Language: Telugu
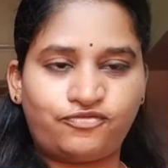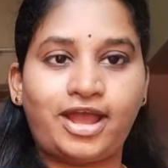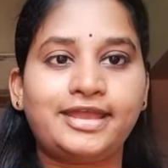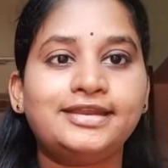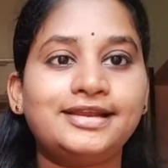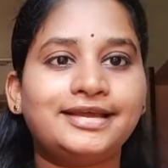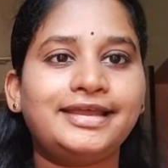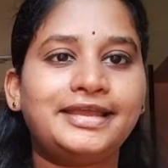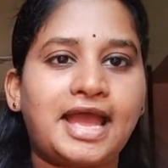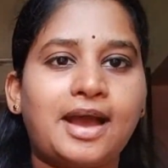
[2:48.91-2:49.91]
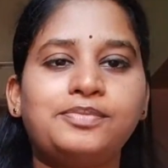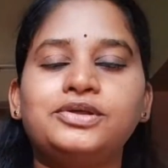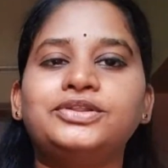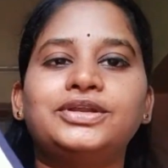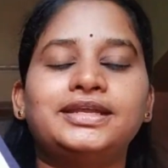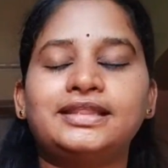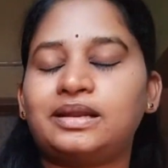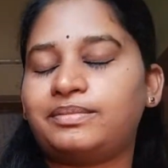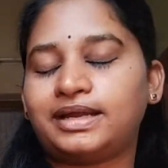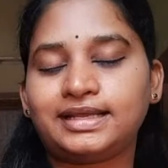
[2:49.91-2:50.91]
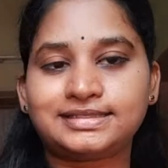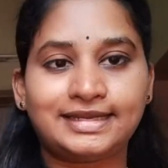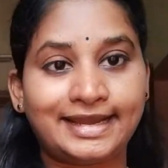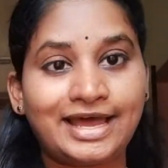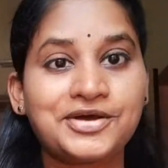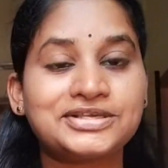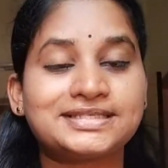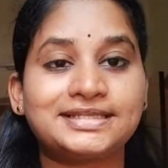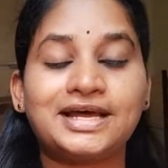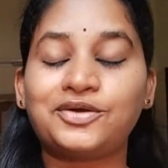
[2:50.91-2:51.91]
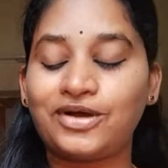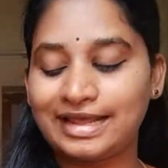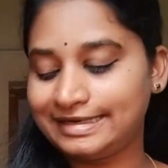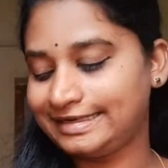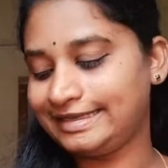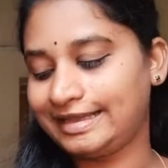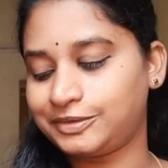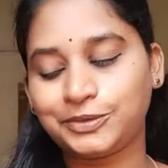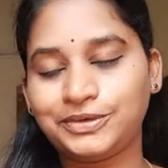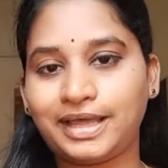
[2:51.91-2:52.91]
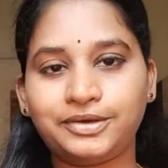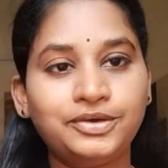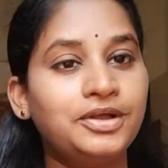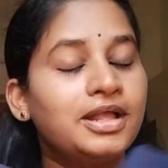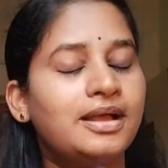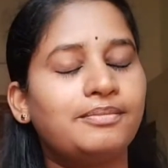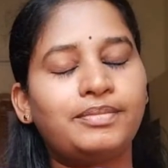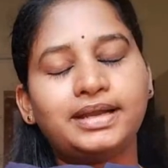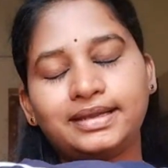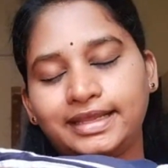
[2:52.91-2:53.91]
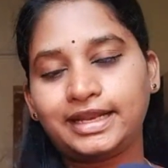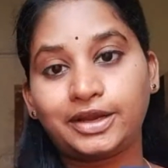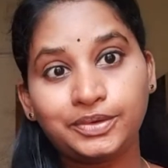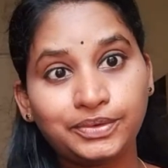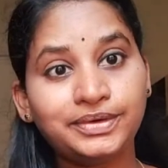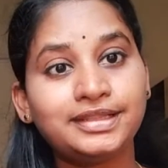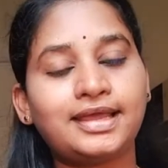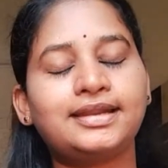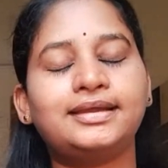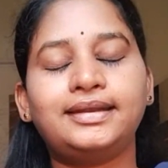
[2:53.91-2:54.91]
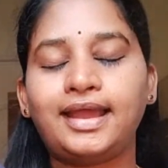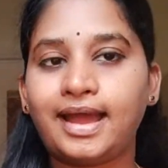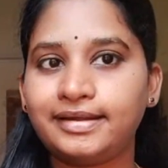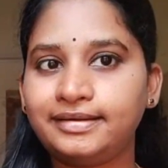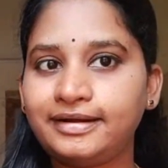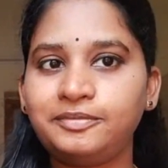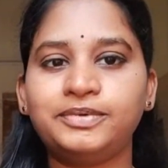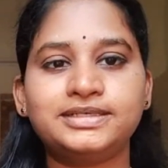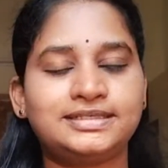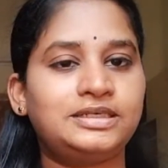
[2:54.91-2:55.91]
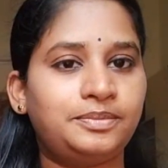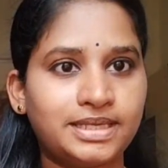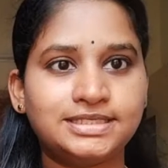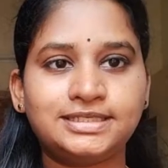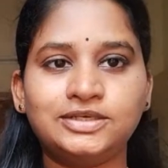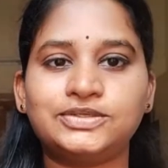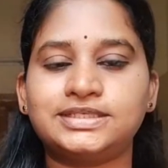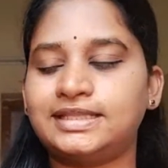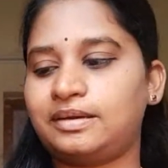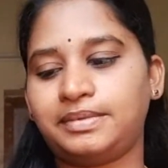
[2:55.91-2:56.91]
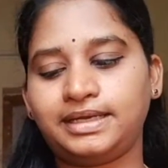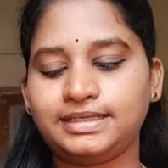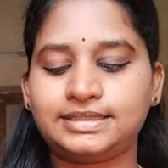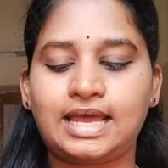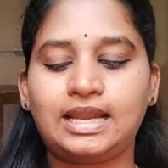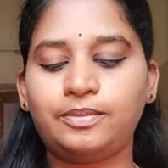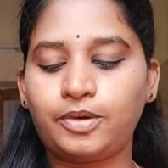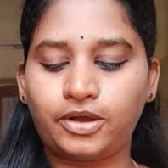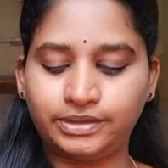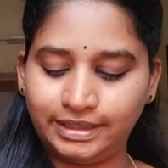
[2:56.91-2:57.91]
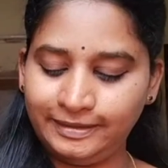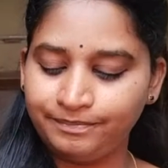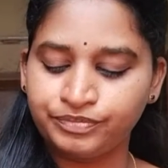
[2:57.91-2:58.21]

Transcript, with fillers: ఫైనల్గా ఈ యాప్లో దొరికిందనమాట అసలు ఎలా వస్తుందా క్వాలిటీ అనుకున్నాను బట్ నేను అనుకున్న దానికంటే హండ్రెడ్ పర్సెంట్ మంచిగా వచ్చిందనమాట చాలా బాగుంది